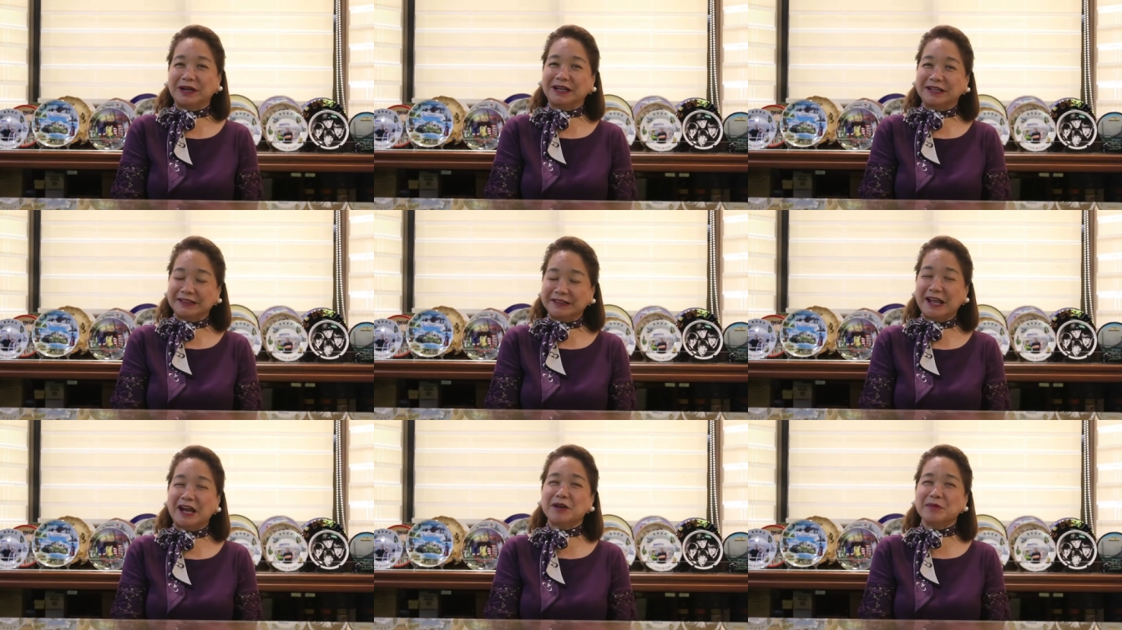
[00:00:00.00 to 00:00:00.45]

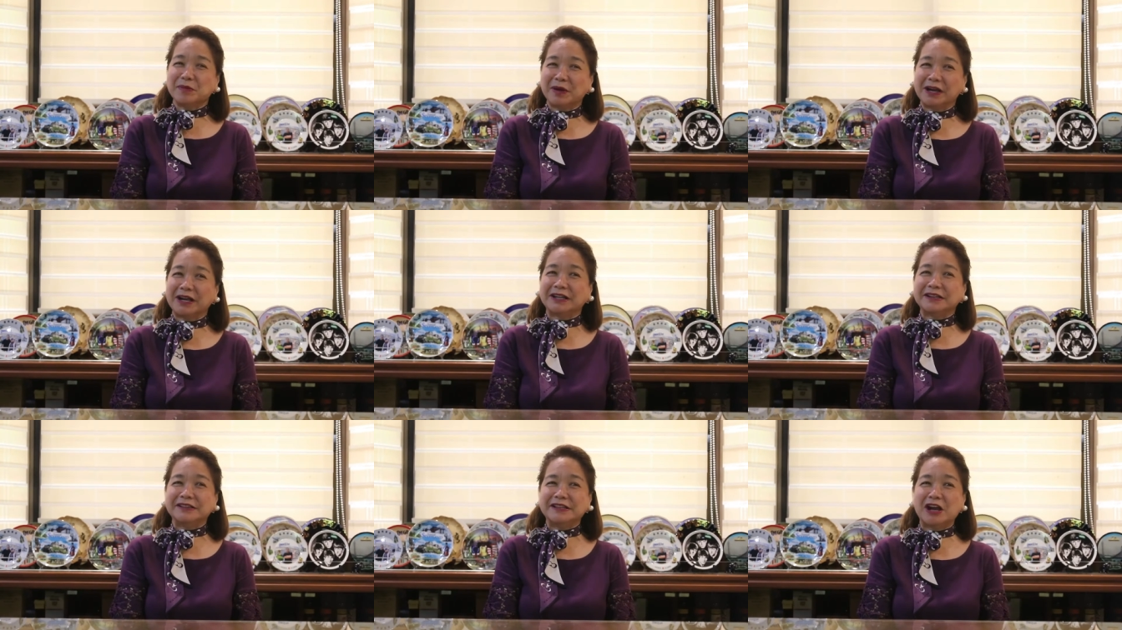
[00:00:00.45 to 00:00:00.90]
Magandang
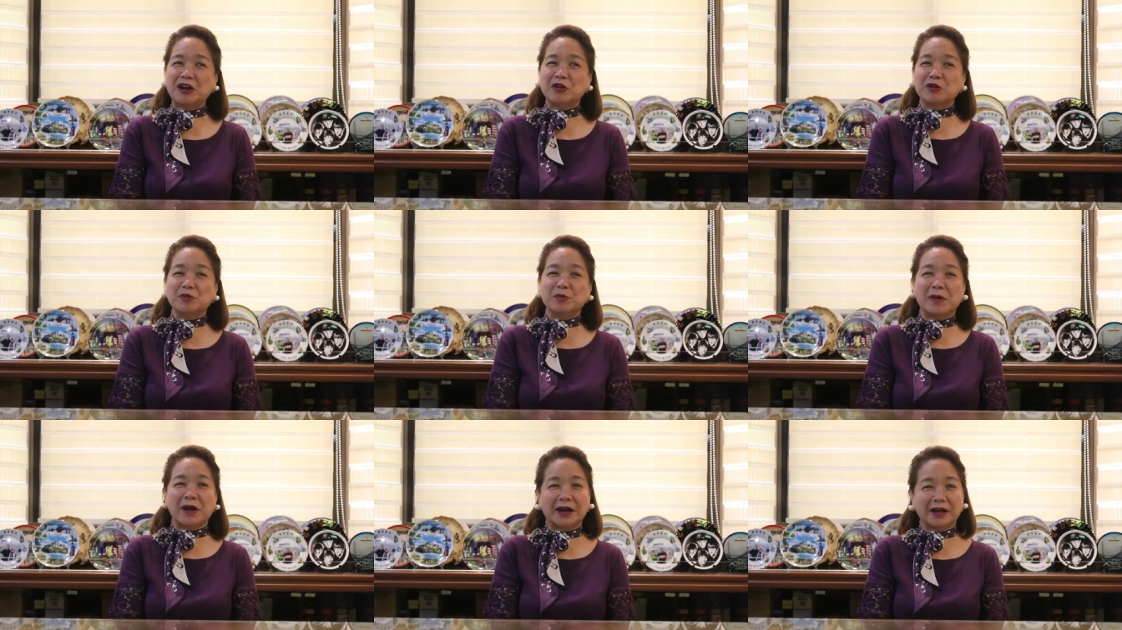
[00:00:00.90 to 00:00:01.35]

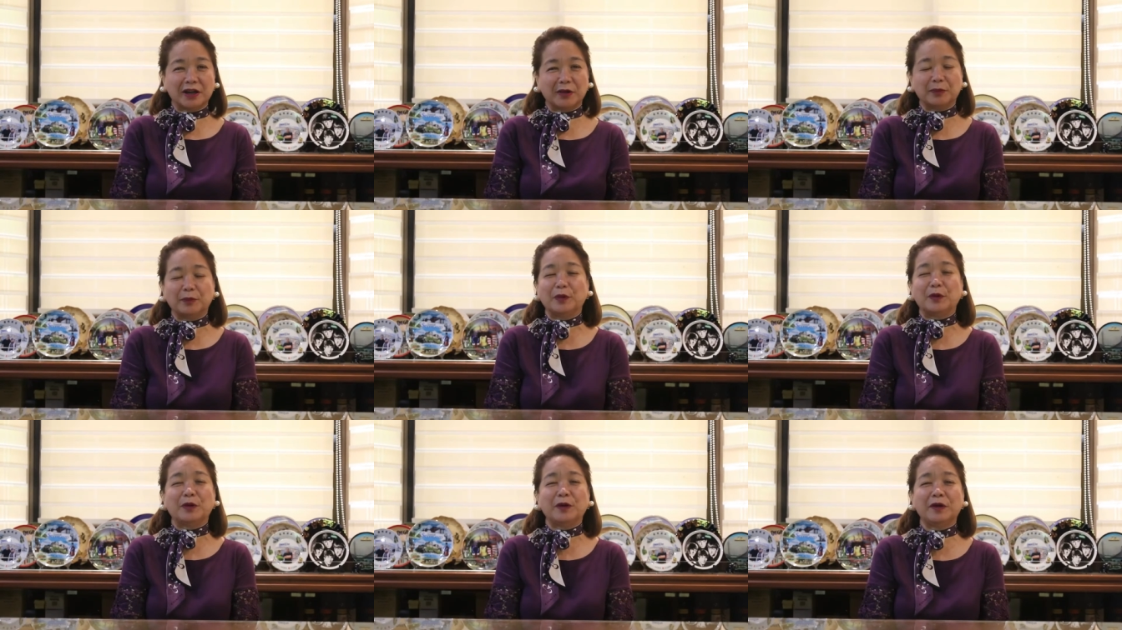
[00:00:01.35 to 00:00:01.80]
magandang
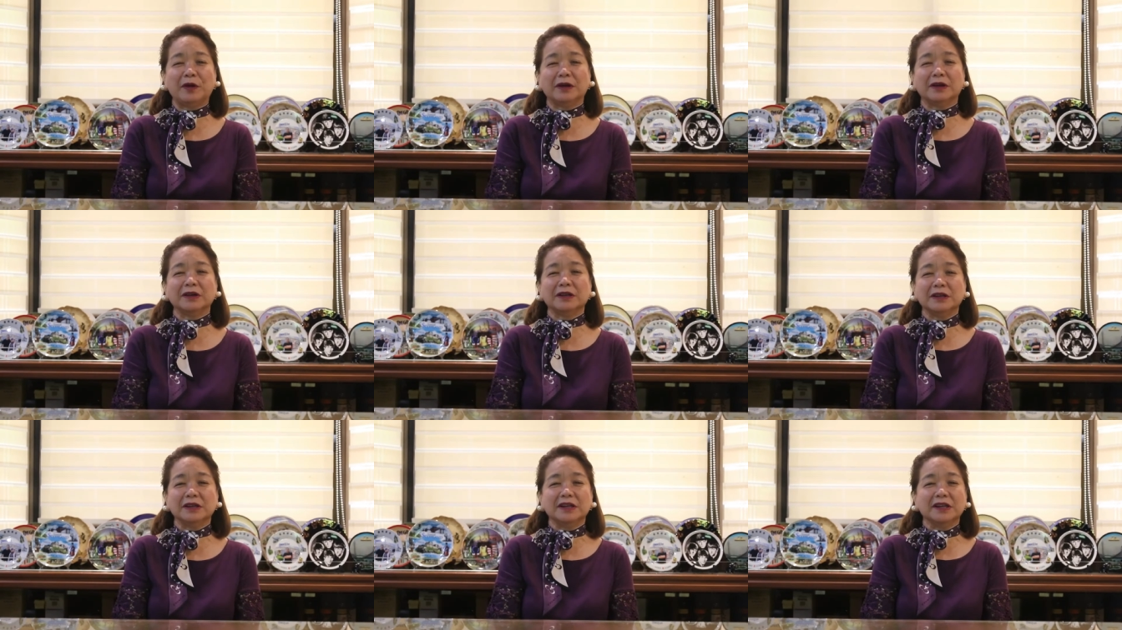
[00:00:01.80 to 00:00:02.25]
umaga
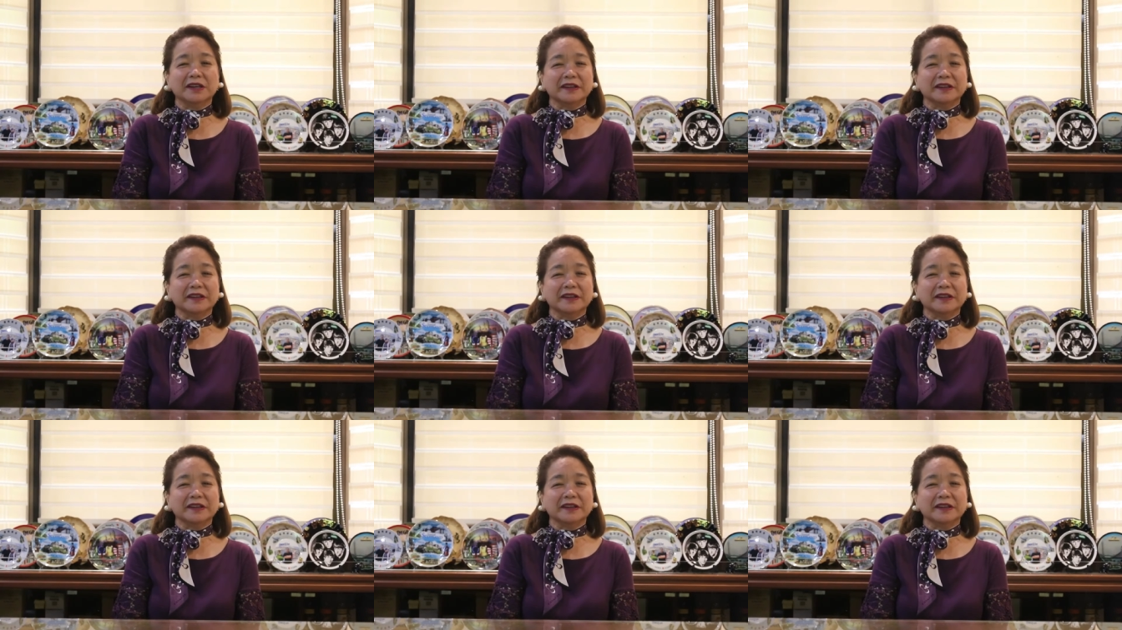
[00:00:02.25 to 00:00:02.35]
po